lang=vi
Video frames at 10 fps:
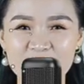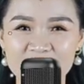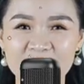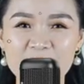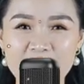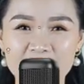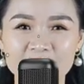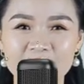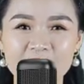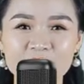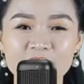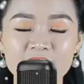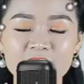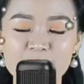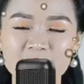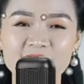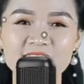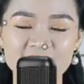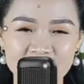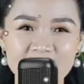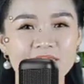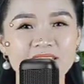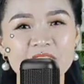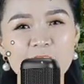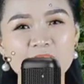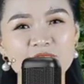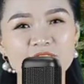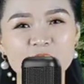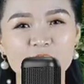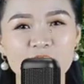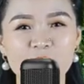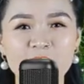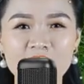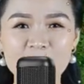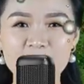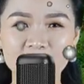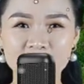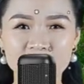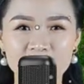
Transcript: Giống như sao thổ tú, những người bị sao này chiếu mạng